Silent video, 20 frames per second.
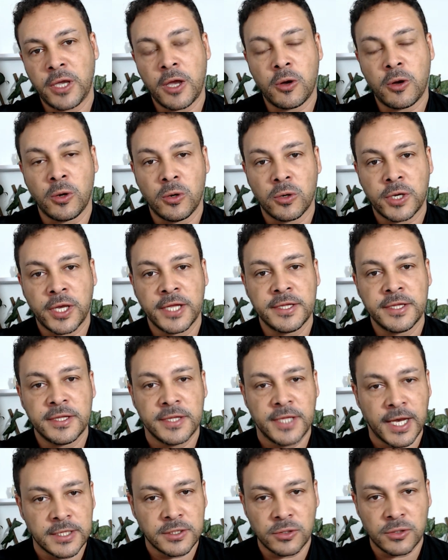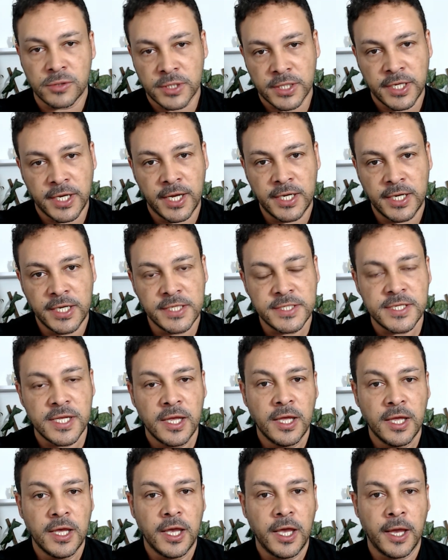que coloquen datos reales,
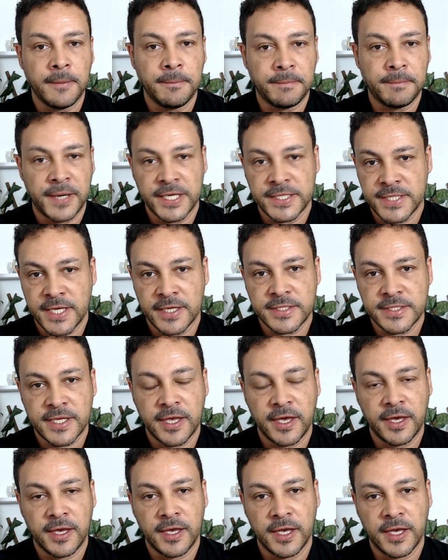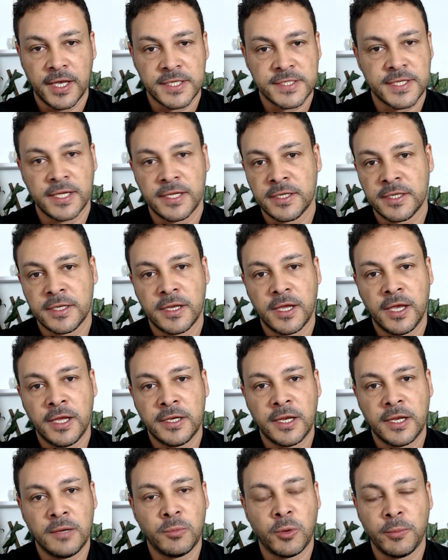empresas que estén
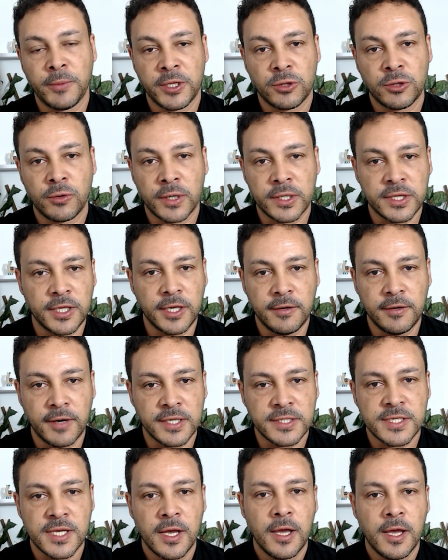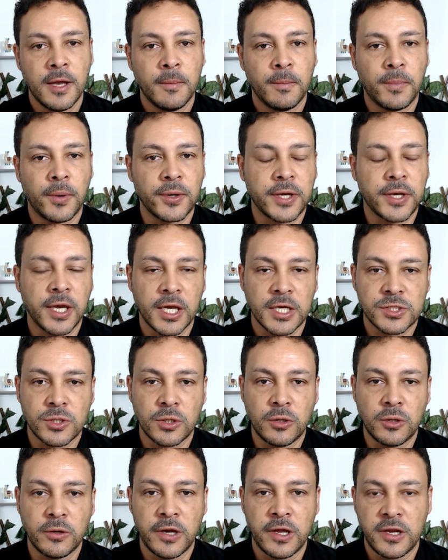en el momento activas, porque
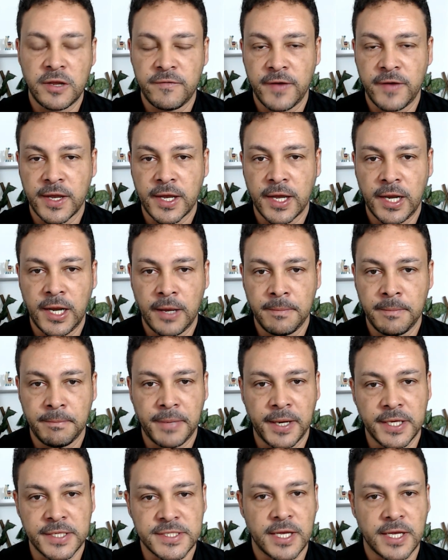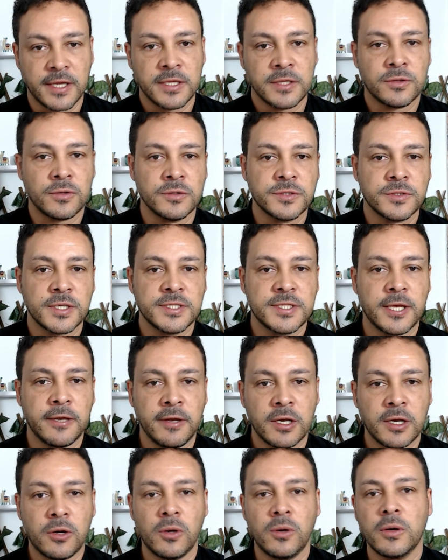esto lo verifica la empresa. Entonces
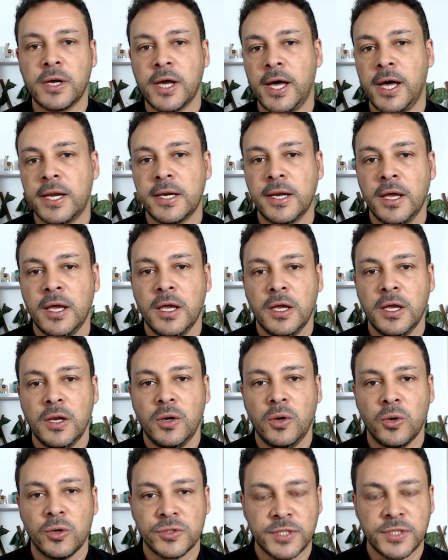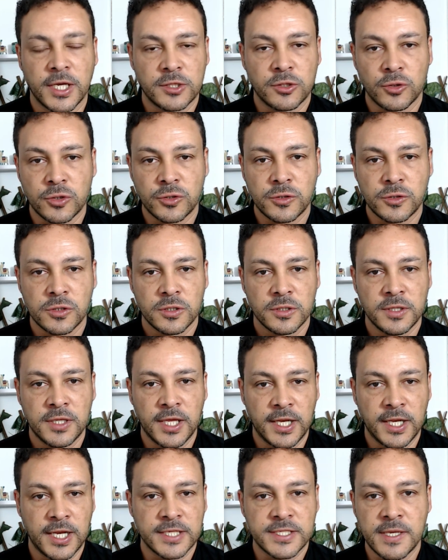deben colocar los datos
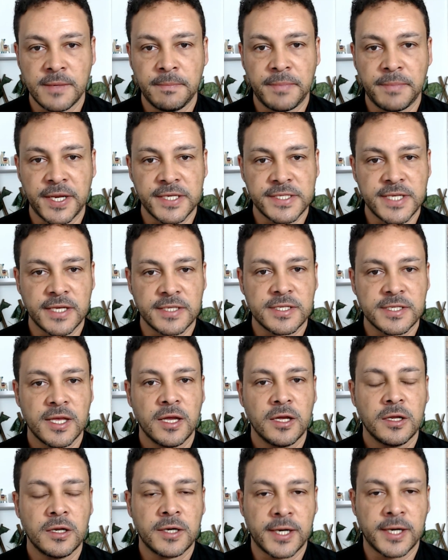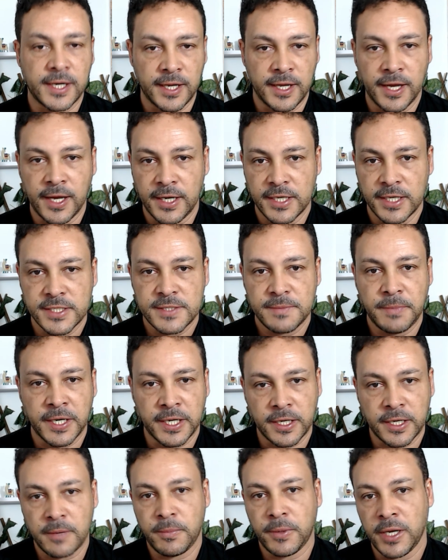de las empresas reales
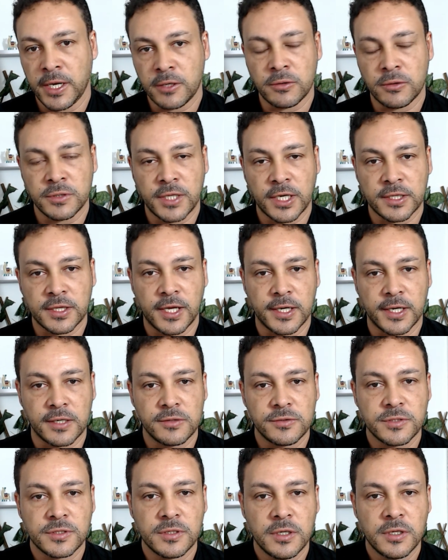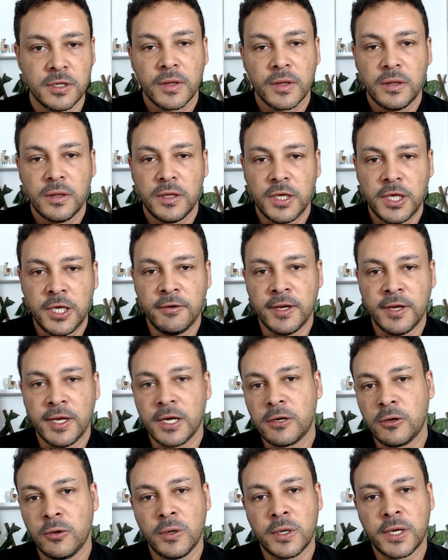para que puedan contactarlos. Y van
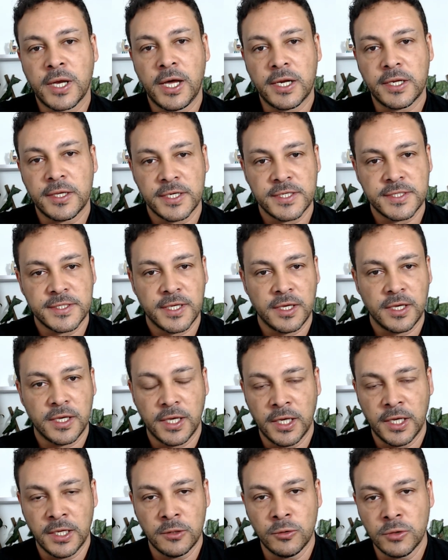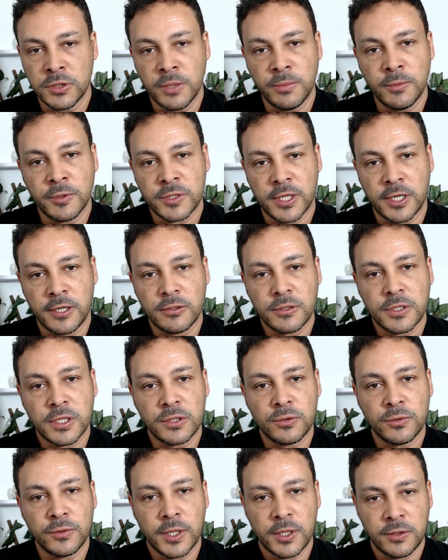a colocar desde el último trabajo que
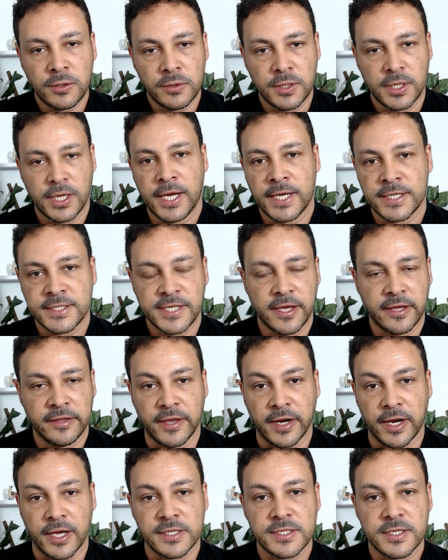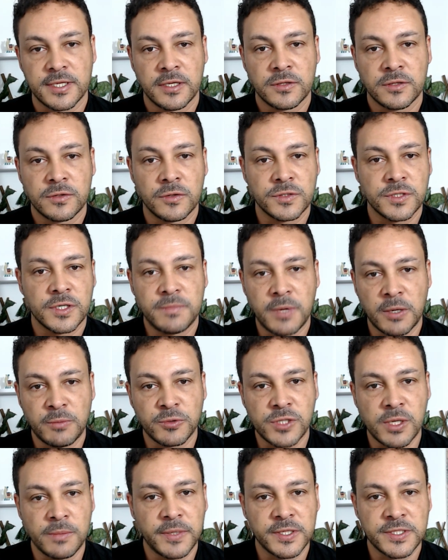tuvieron hacia atrás. Entonces
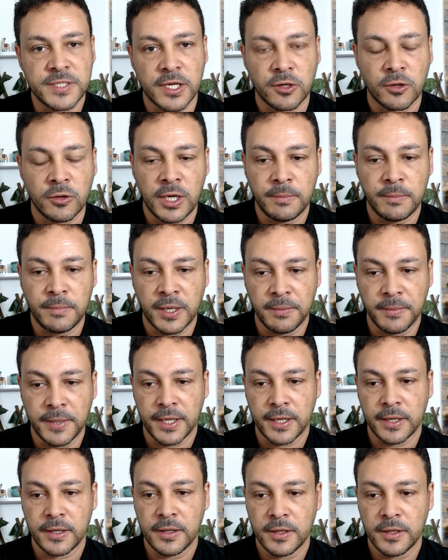vamos a empezar con la primera.